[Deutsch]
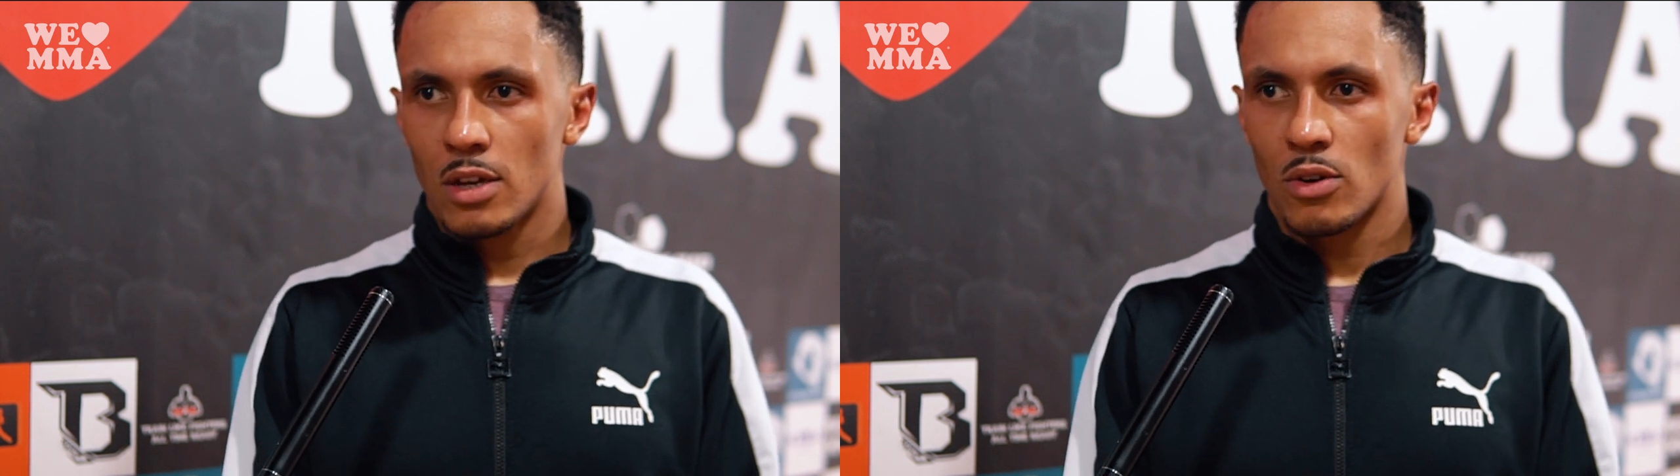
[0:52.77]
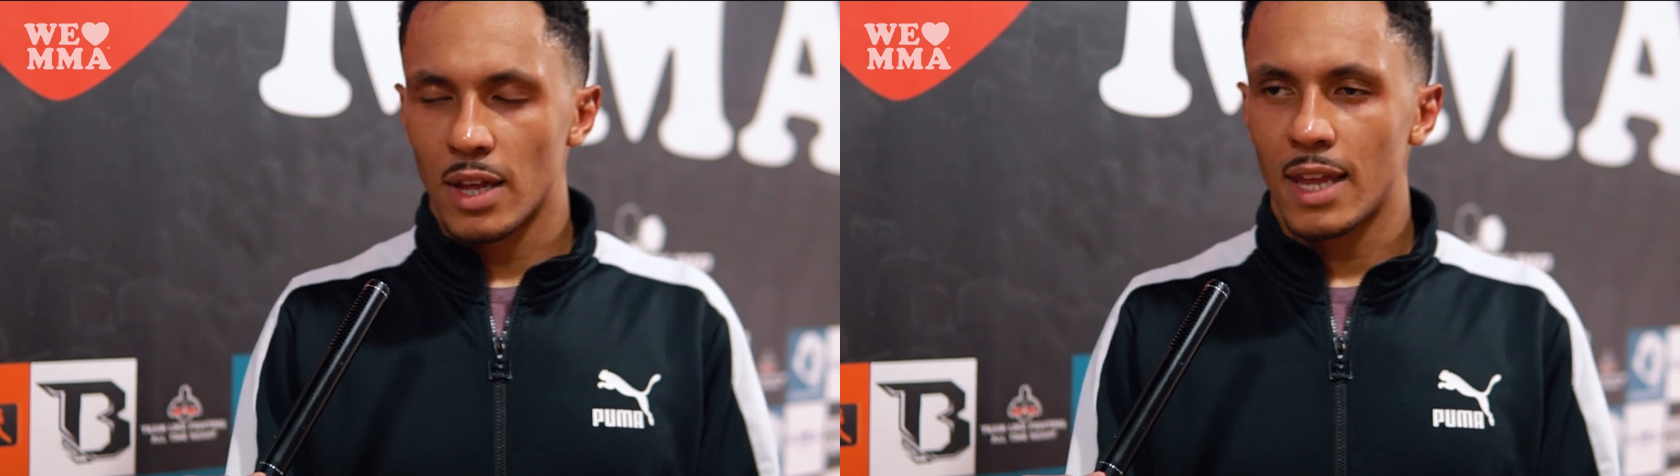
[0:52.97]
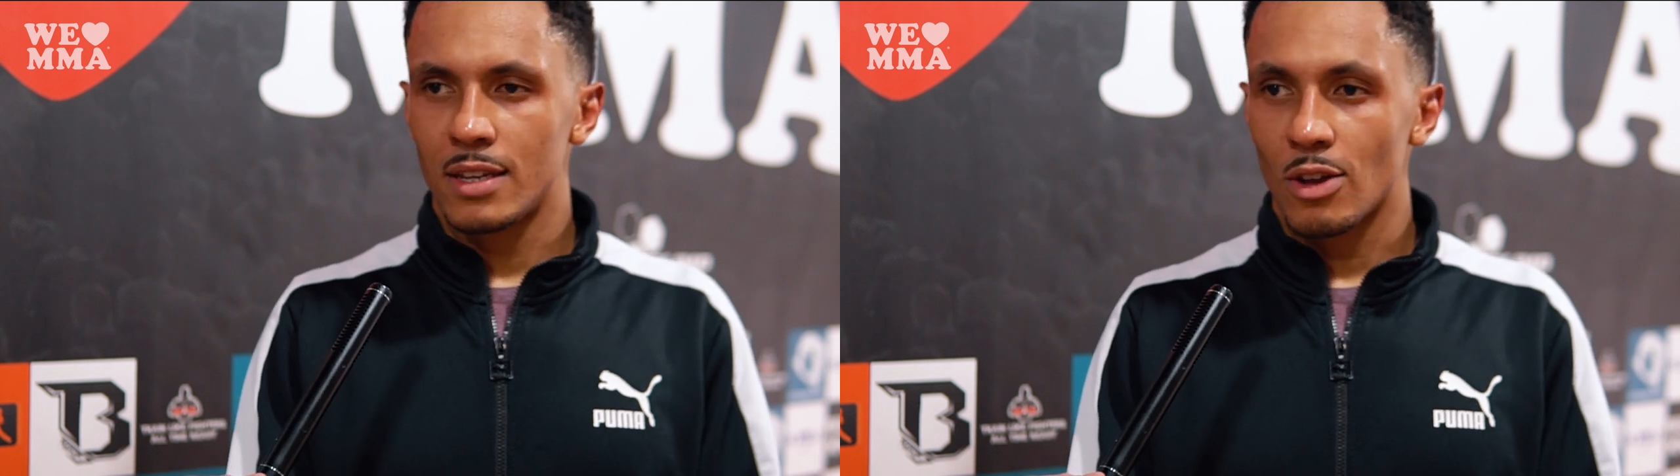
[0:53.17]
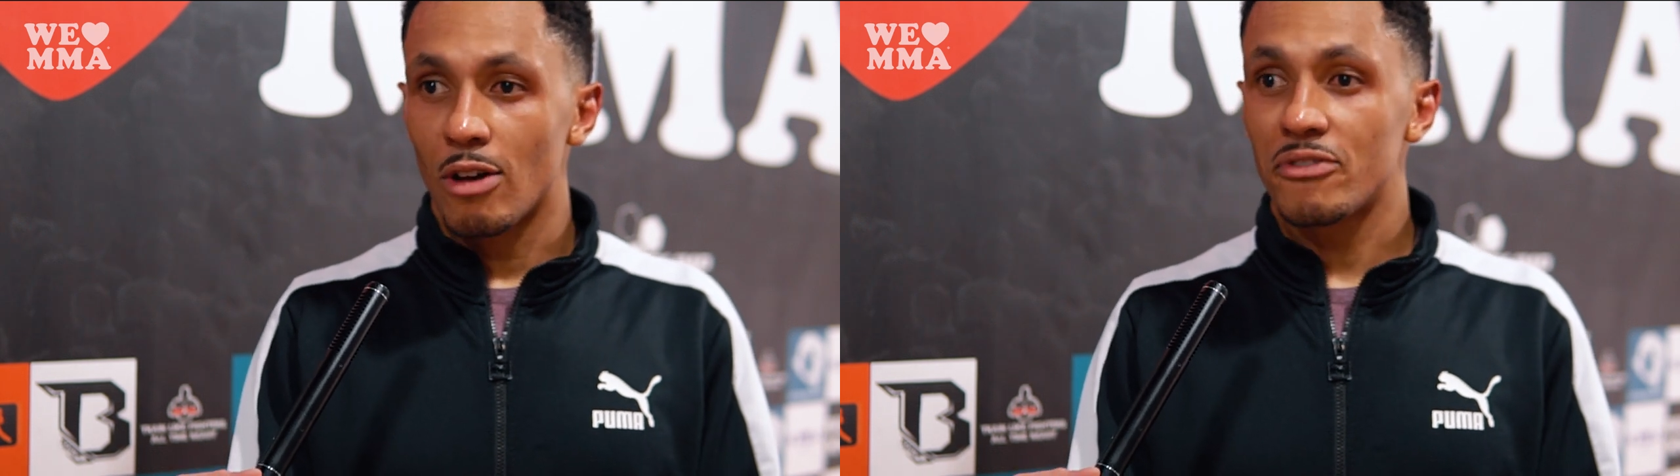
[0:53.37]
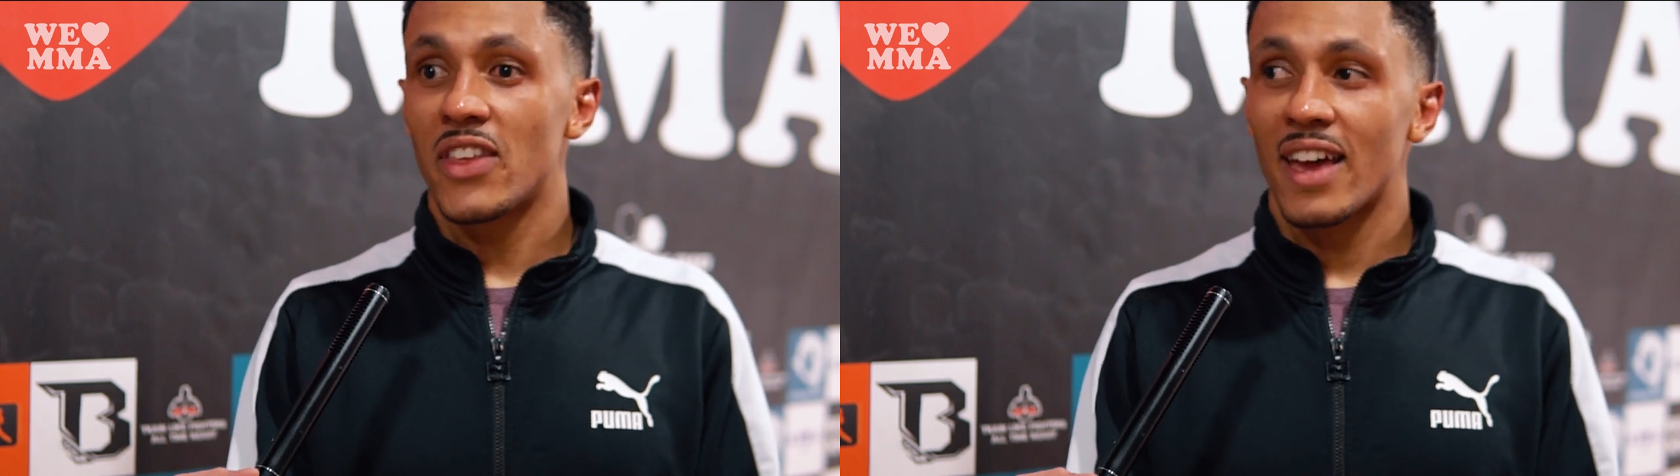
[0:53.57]
und dann hätte ich
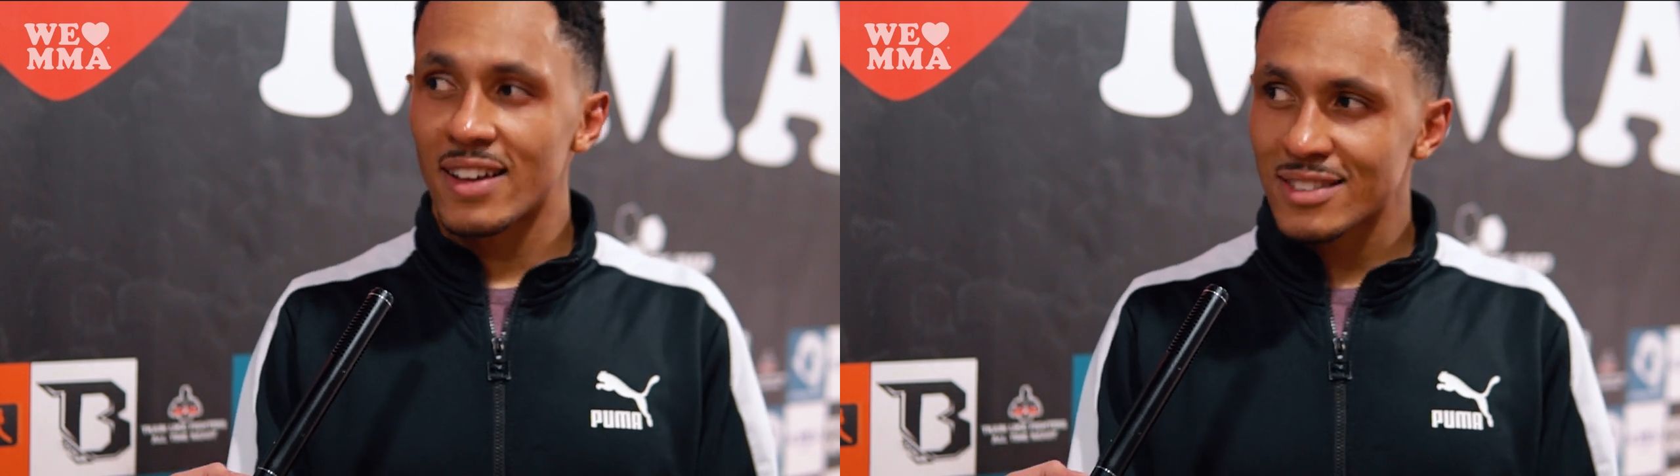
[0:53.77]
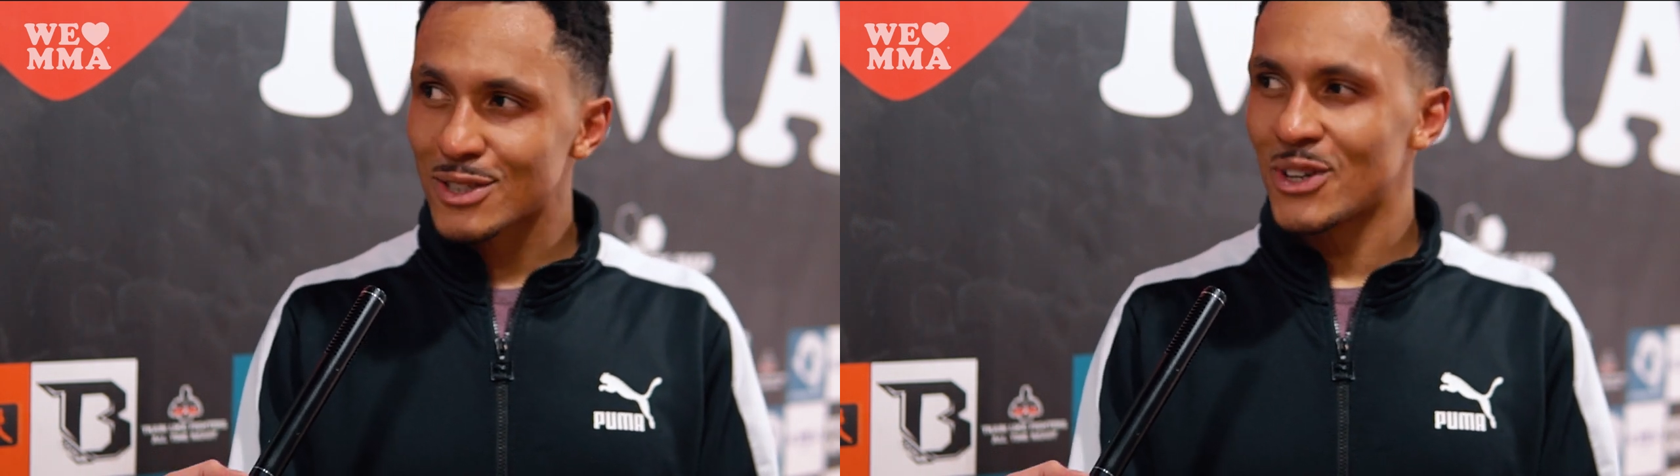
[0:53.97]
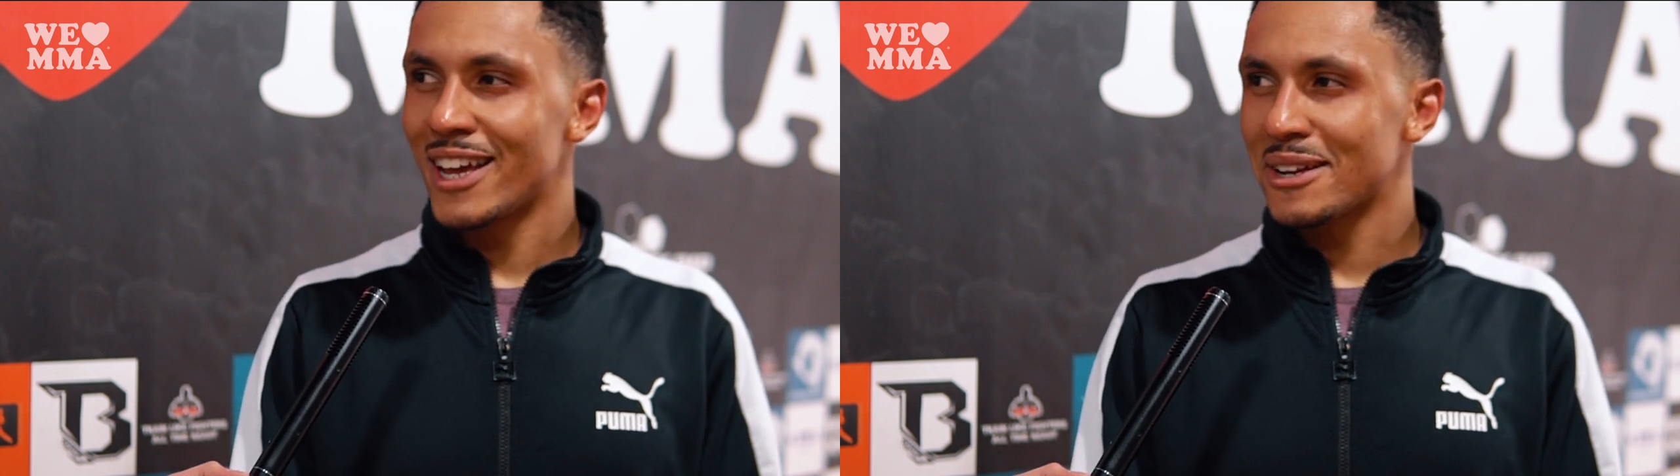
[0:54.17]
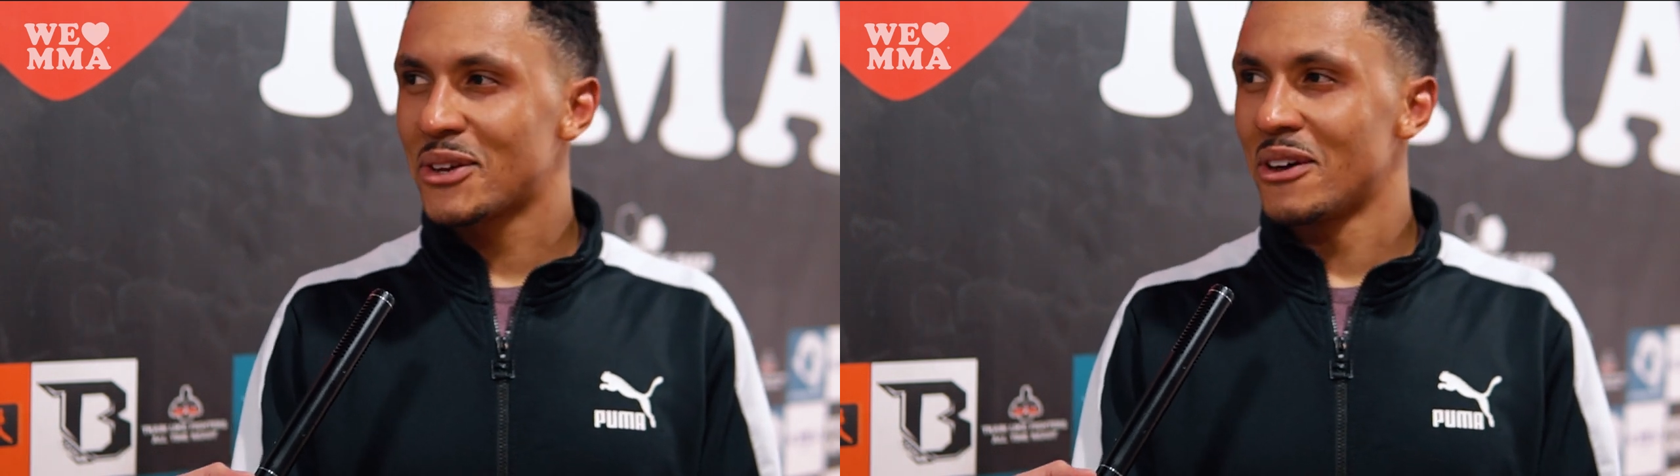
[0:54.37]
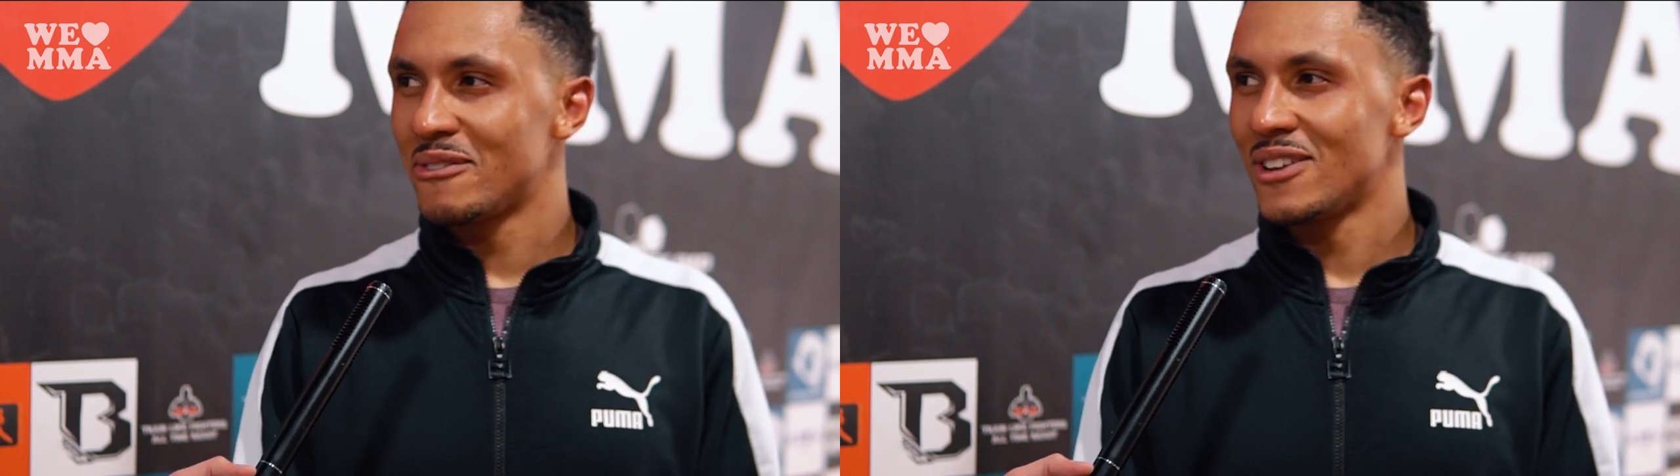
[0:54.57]
öfters connecten
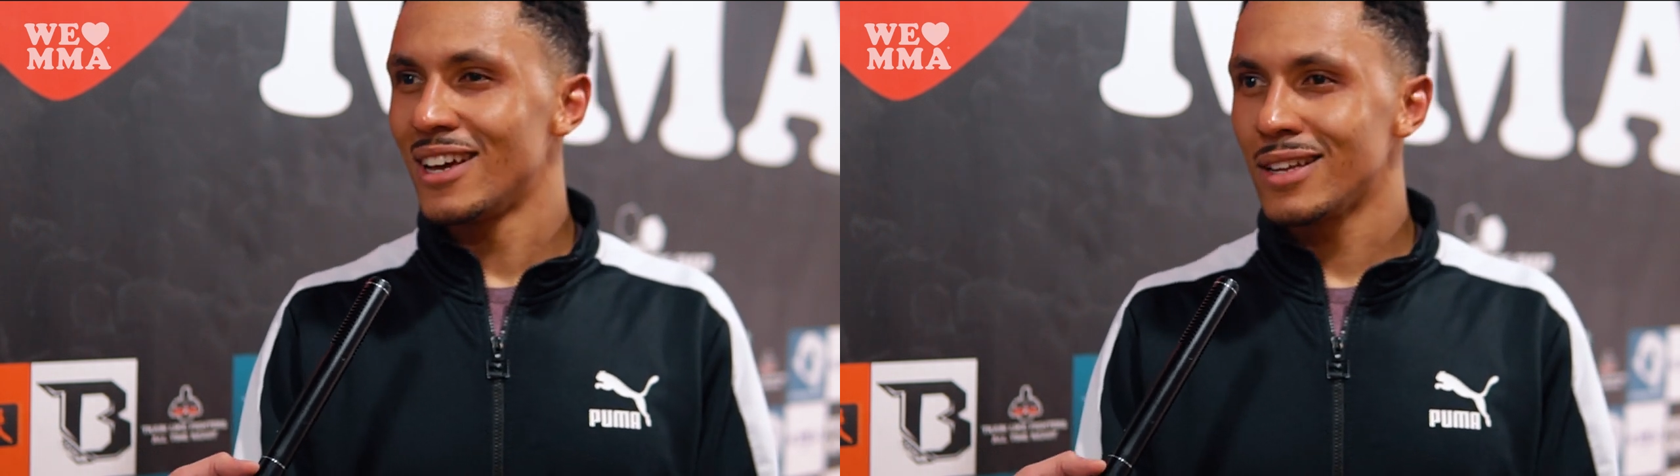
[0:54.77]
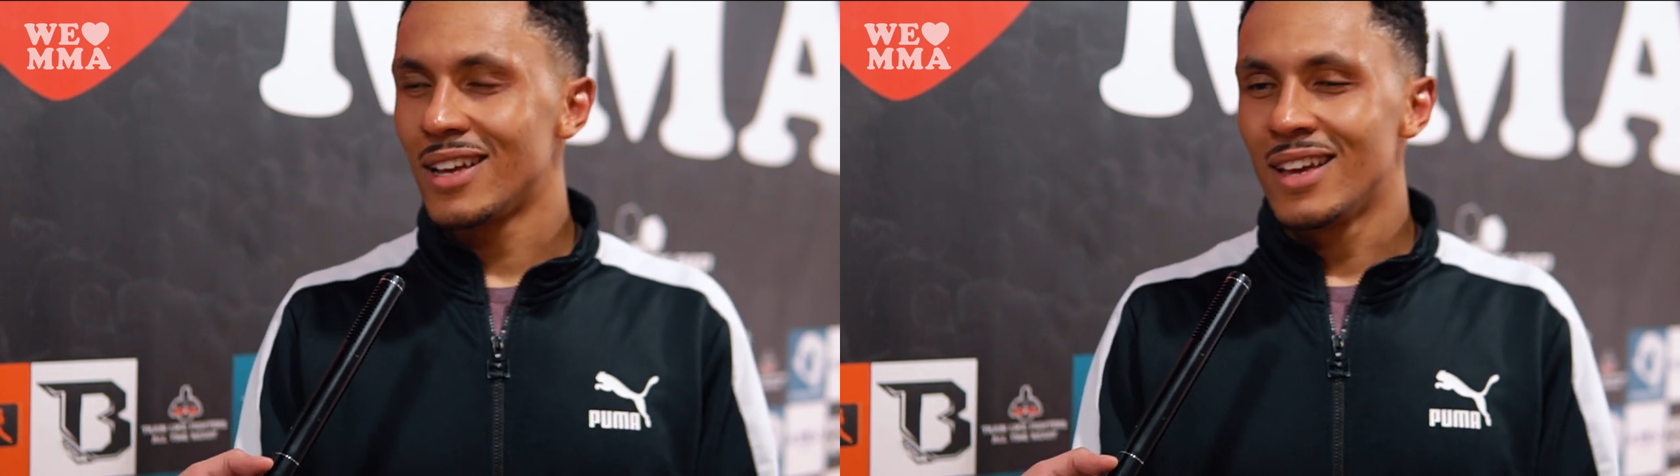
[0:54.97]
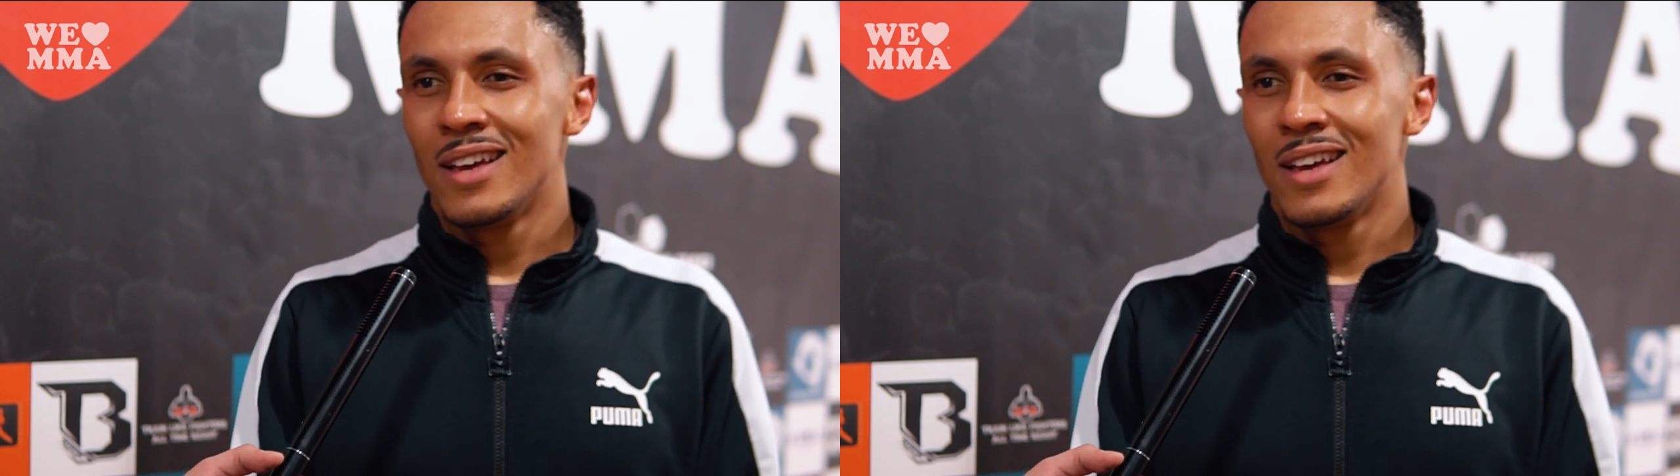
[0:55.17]
können vielleicht.